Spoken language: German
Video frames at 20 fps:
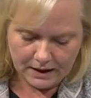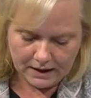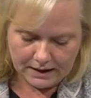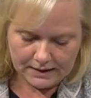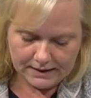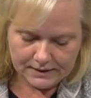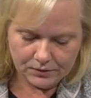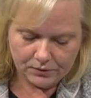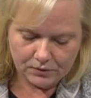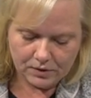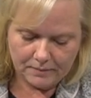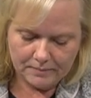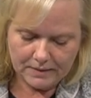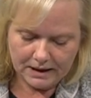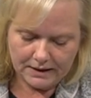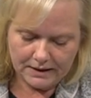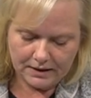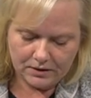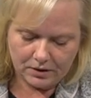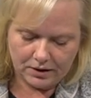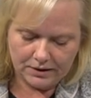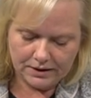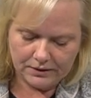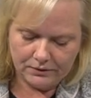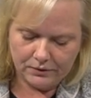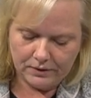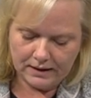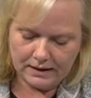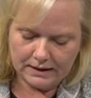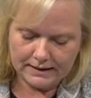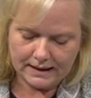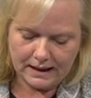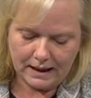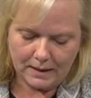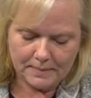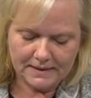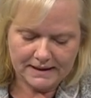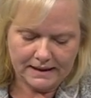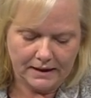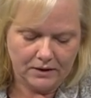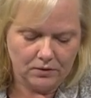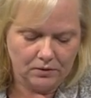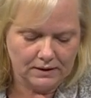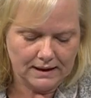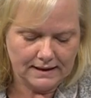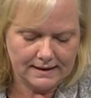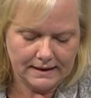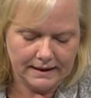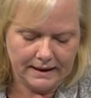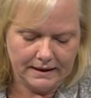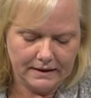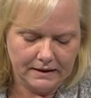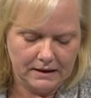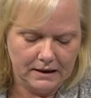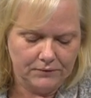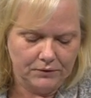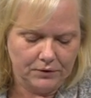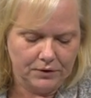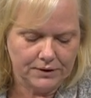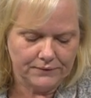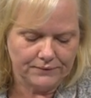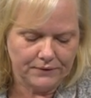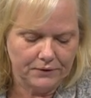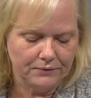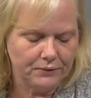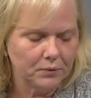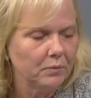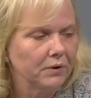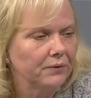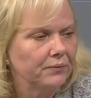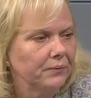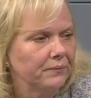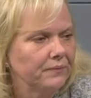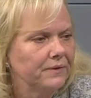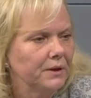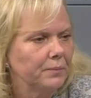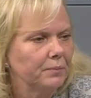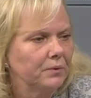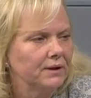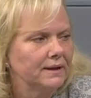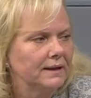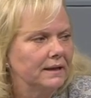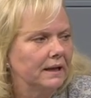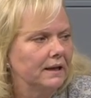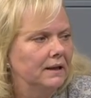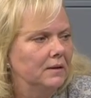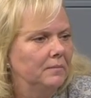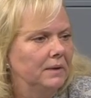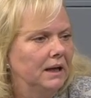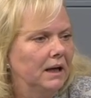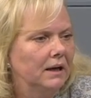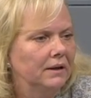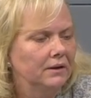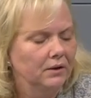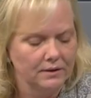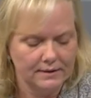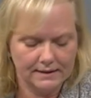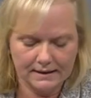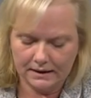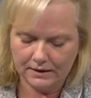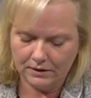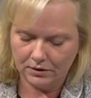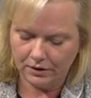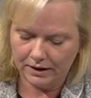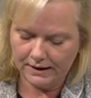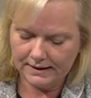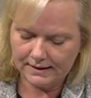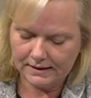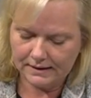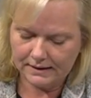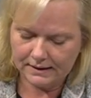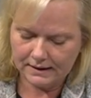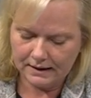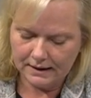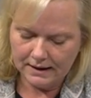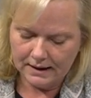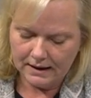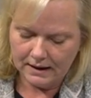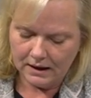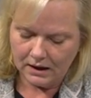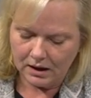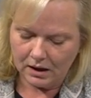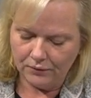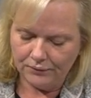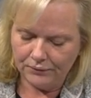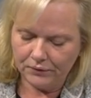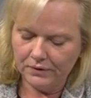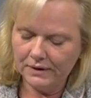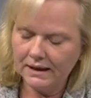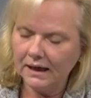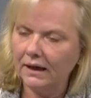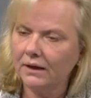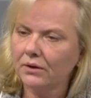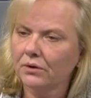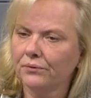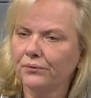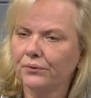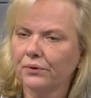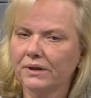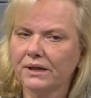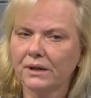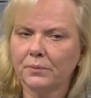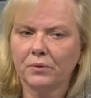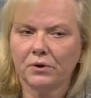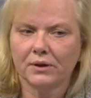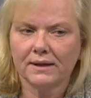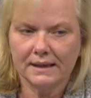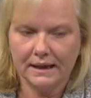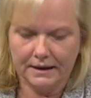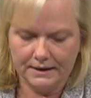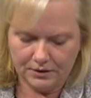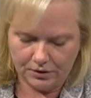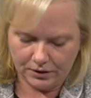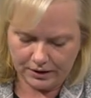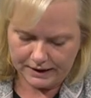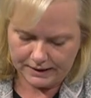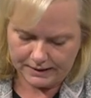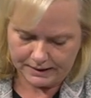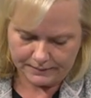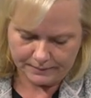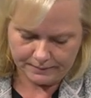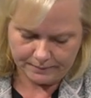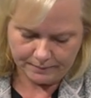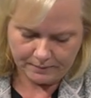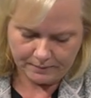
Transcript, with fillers: Hinzu kommt eine kontinuierliche Absenkung des Rentenniveaus von 55 Prozent im Jahr 1990 auf rund 48 Prozent heute.